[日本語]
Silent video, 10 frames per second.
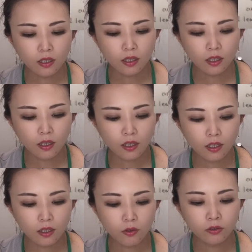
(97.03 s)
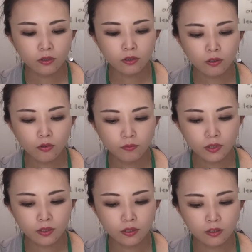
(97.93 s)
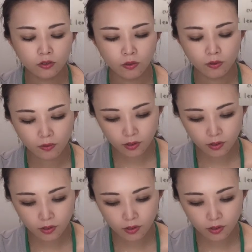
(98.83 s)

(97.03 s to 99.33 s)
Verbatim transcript: えー、本本文の